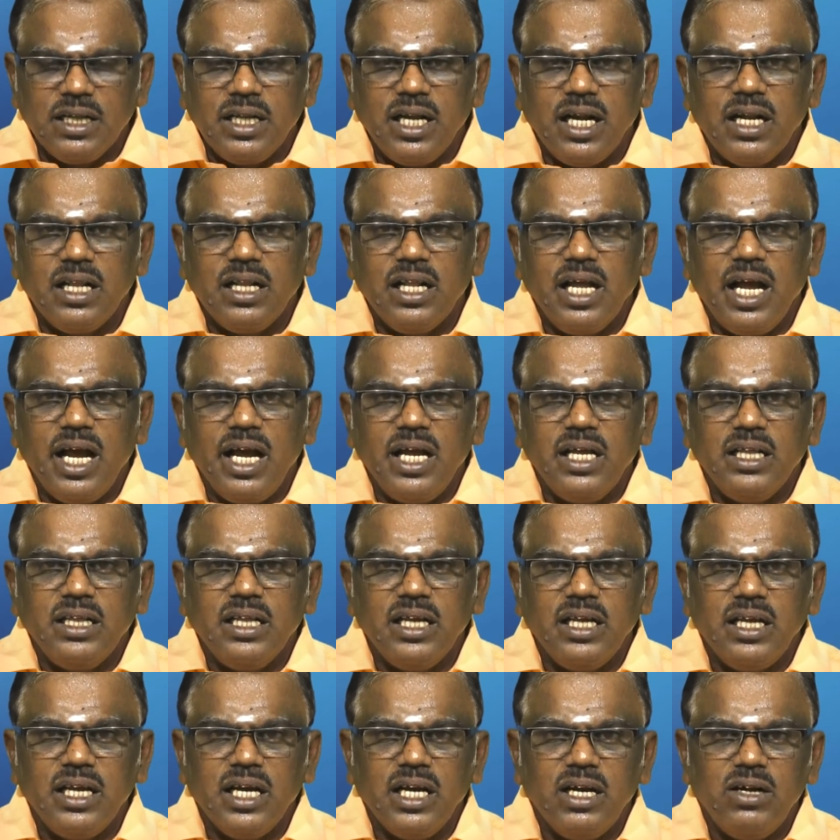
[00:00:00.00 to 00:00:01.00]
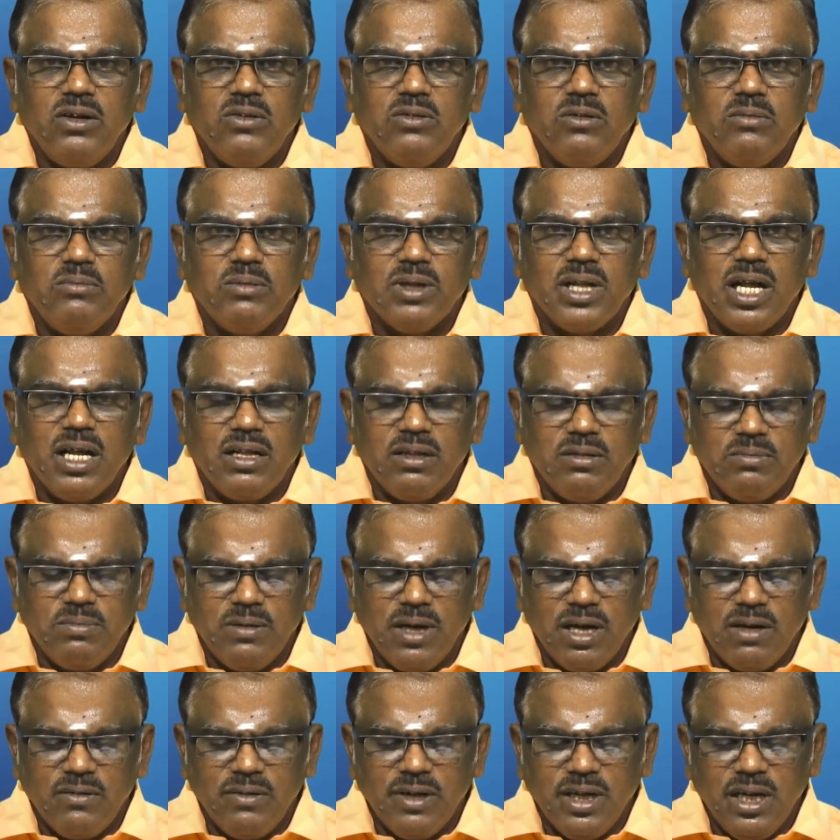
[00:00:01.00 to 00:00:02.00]
தனது ஐந்து ஏழு ஒன்பதாவது
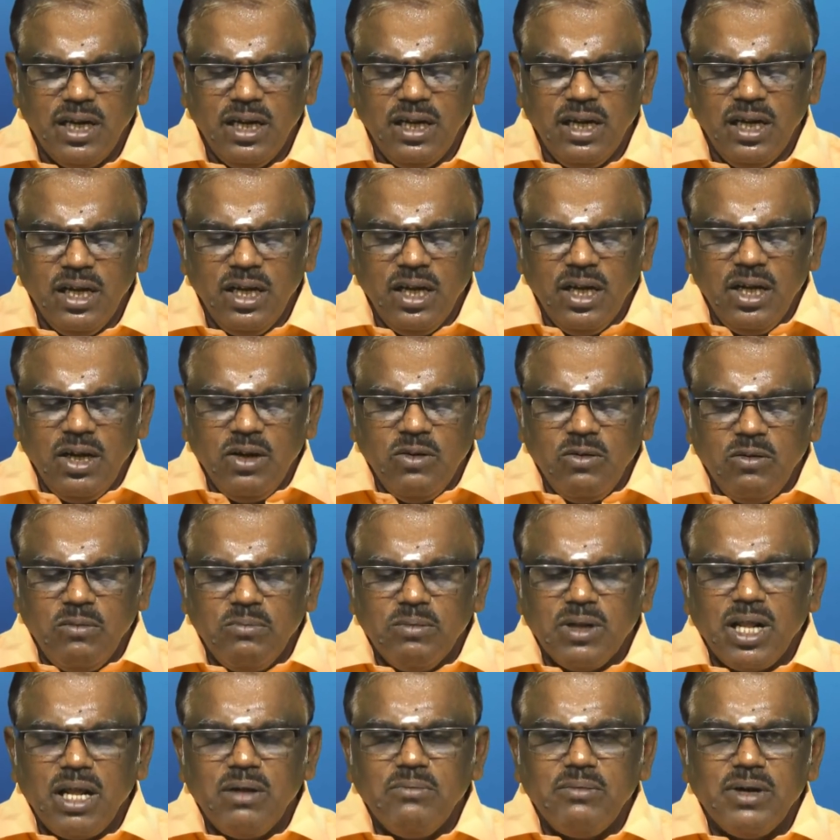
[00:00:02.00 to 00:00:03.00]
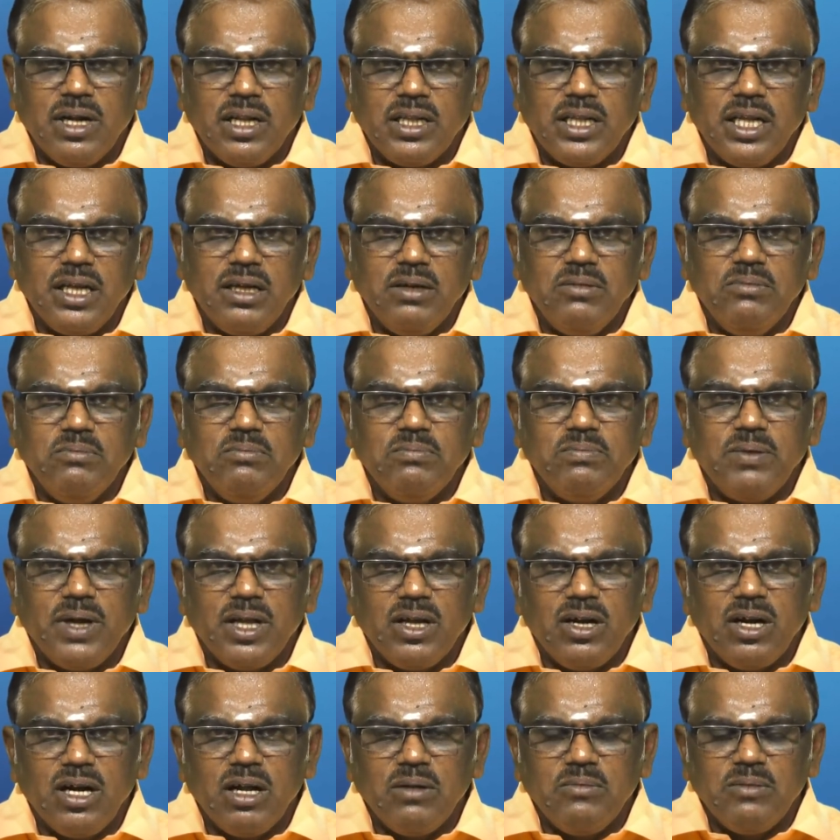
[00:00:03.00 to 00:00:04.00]
பார்வையில் ஒன்பதாம் இடத்தையும்
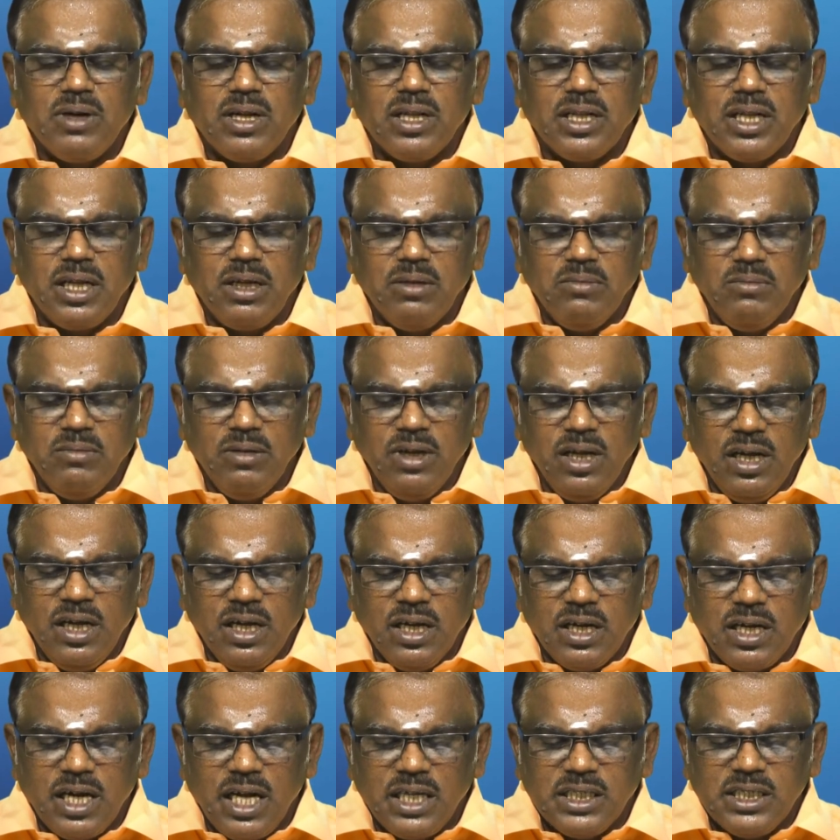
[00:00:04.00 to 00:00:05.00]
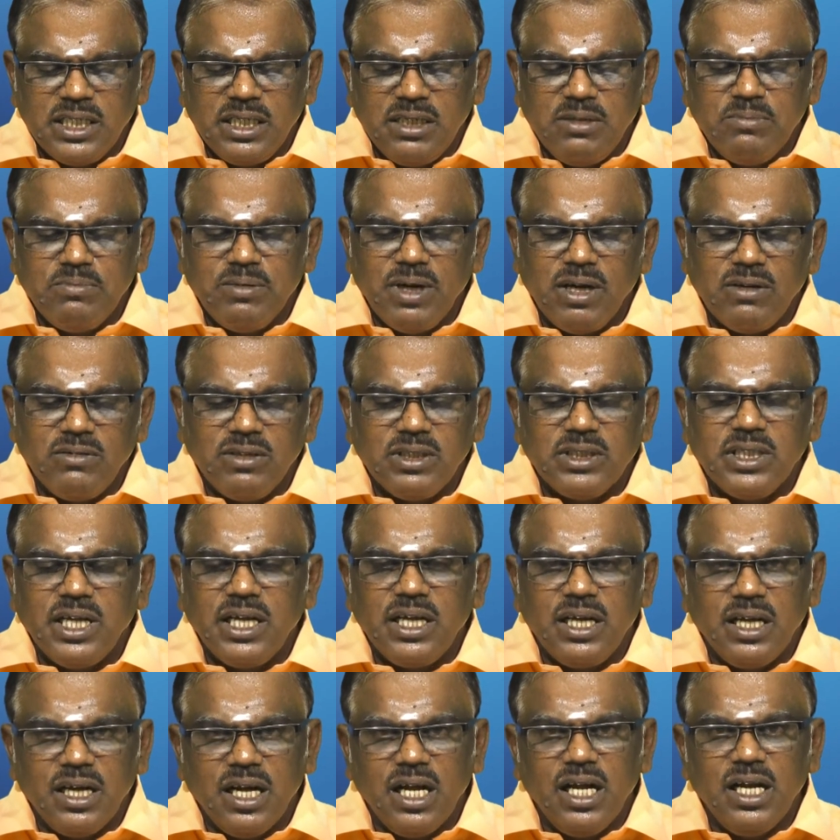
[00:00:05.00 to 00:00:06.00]
பதினாலாம் இடத்தையும் ராசியும் பார்வை
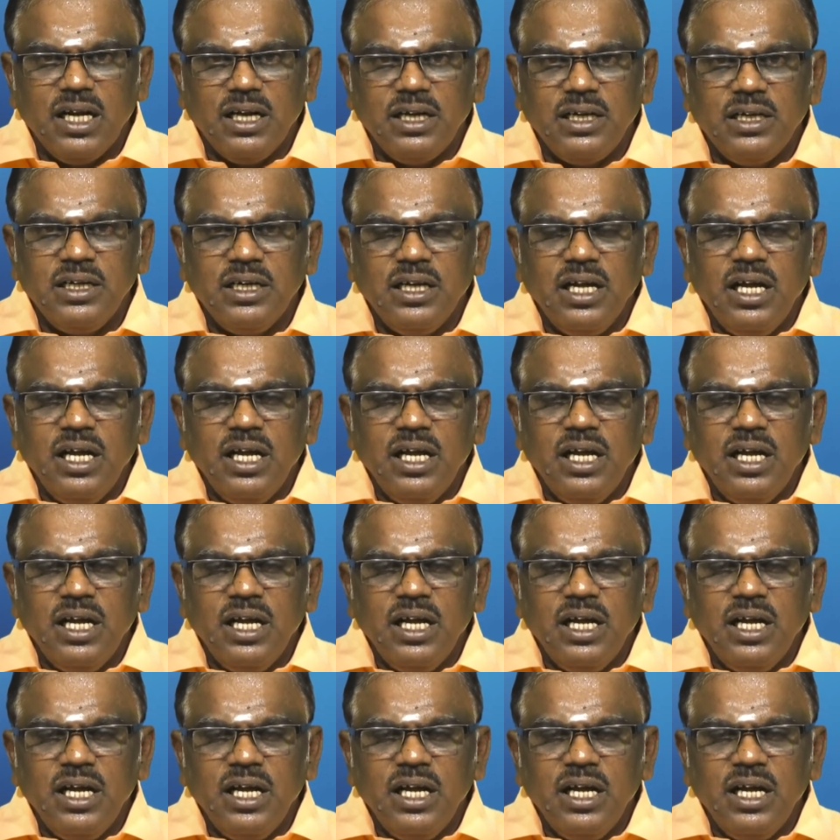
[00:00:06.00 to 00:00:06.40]
செய்கிறார்